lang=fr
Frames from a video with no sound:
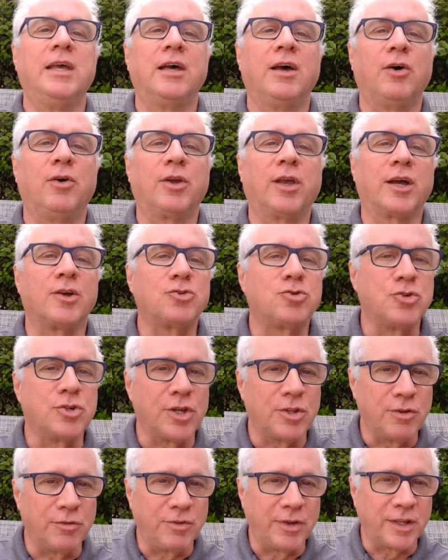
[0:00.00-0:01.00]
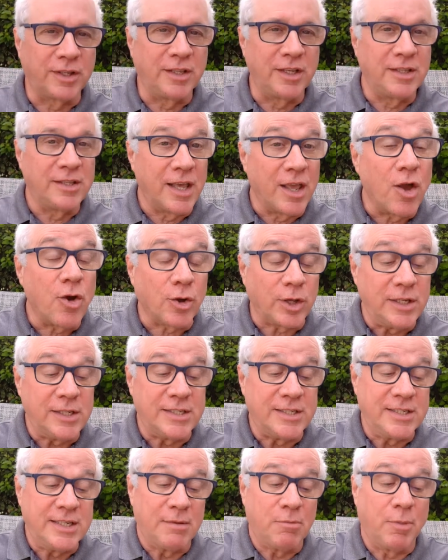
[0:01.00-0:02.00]
un grand sujet de fierté. D'ailleurs, il
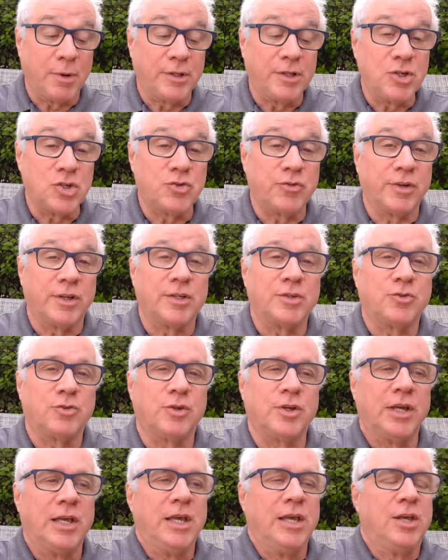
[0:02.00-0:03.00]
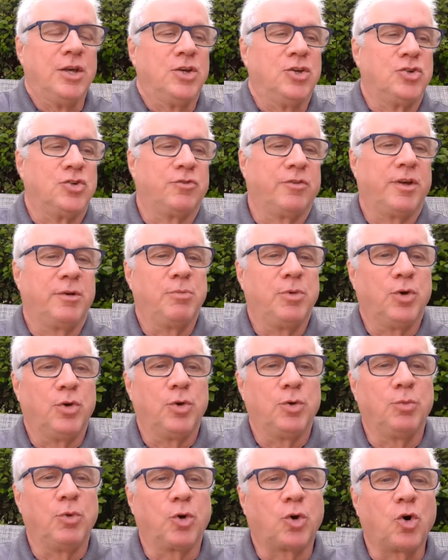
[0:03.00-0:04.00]
dit à un moment je vais, je vais,
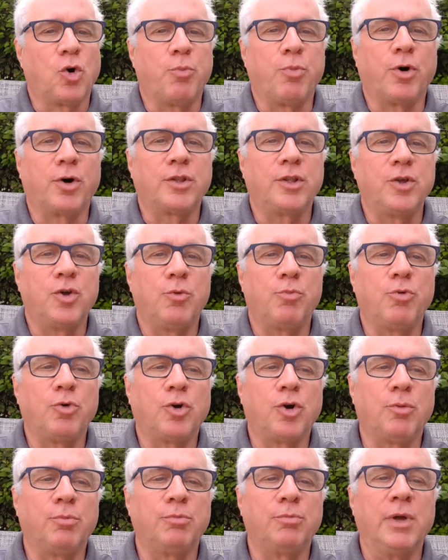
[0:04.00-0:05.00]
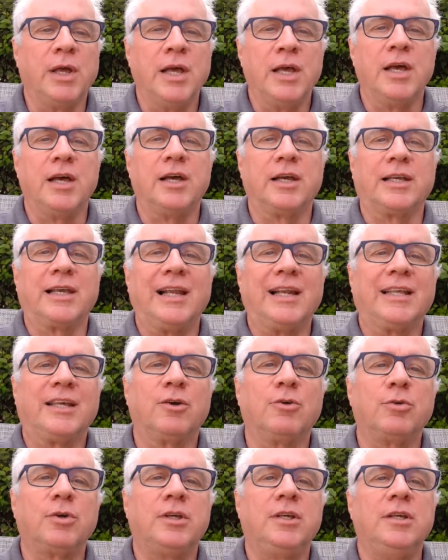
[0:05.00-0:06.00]
me, comporter un peu comme euh,
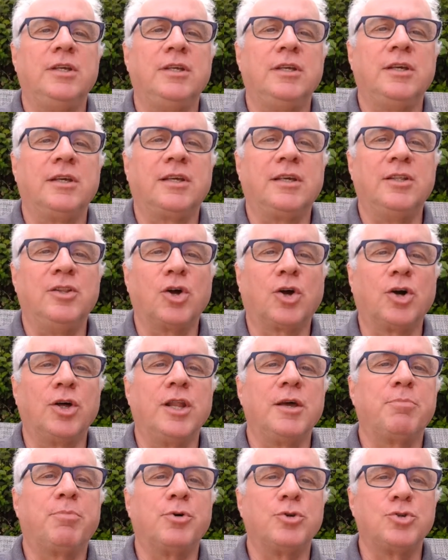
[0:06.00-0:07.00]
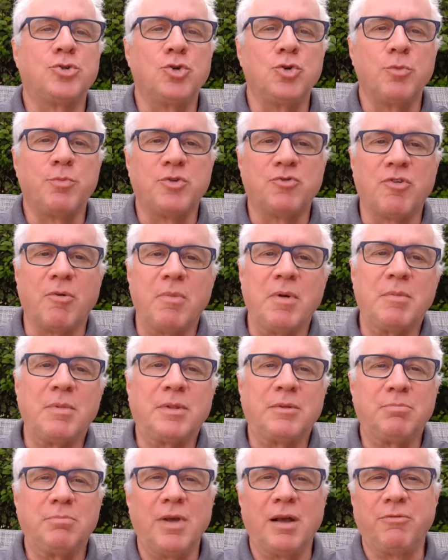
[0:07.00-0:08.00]
quelqu'un qui, ne connaît pas Dieu, puis je vais mettre
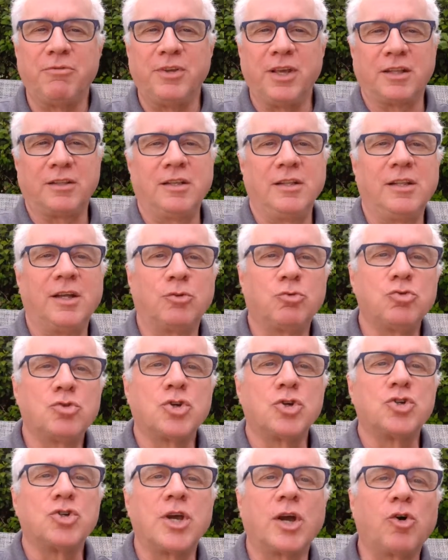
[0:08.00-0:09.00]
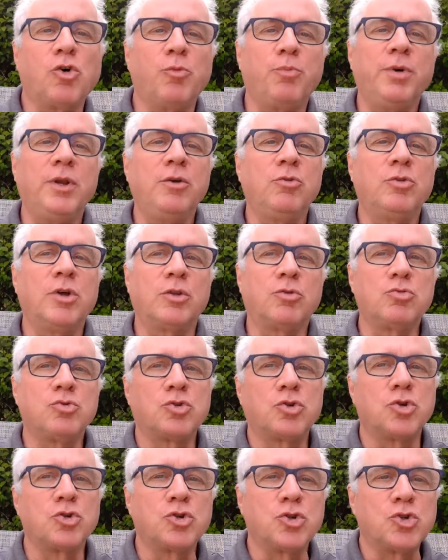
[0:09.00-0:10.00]
ma fierté dans tout ce que j'ai accompli ou dans tout ce
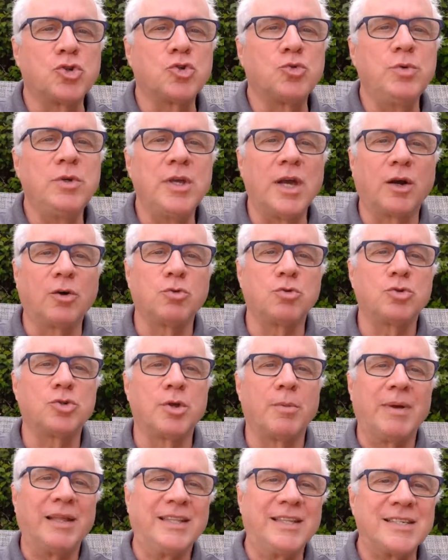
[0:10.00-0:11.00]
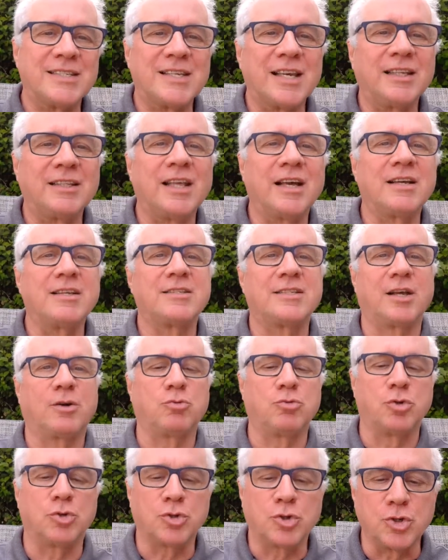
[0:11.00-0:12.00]
que je suis à cause de ma descendance, à
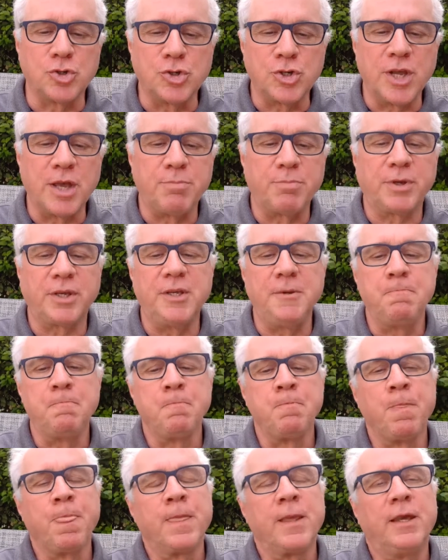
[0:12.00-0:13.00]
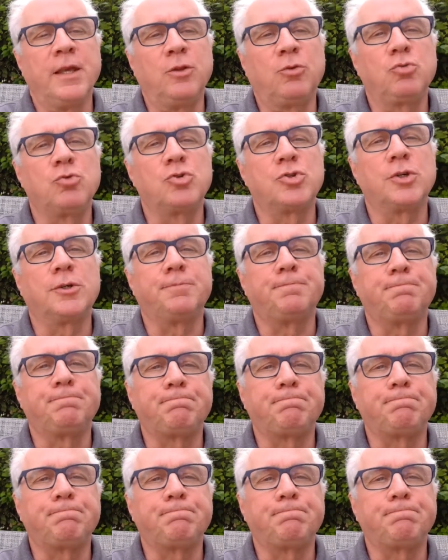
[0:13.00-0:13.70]
cause de ce que j'ai appris et tout ça.